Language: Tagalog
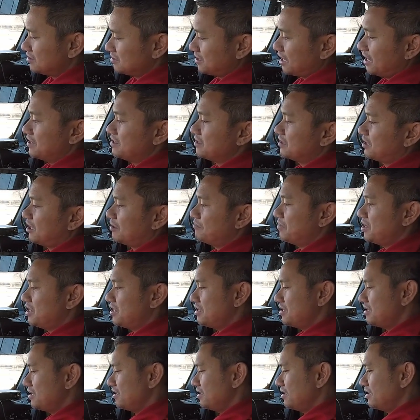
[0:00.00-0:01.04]
saan
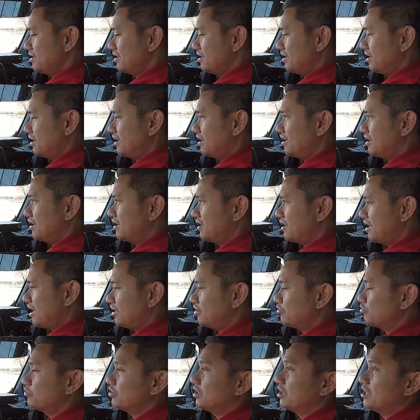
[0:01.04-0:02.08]
kami, uh,
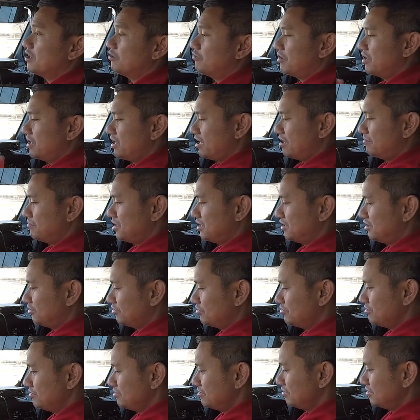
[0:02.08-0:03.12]
anong ginawa namin
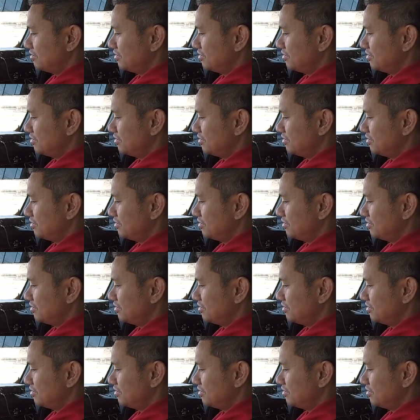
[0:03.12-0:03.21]
doon.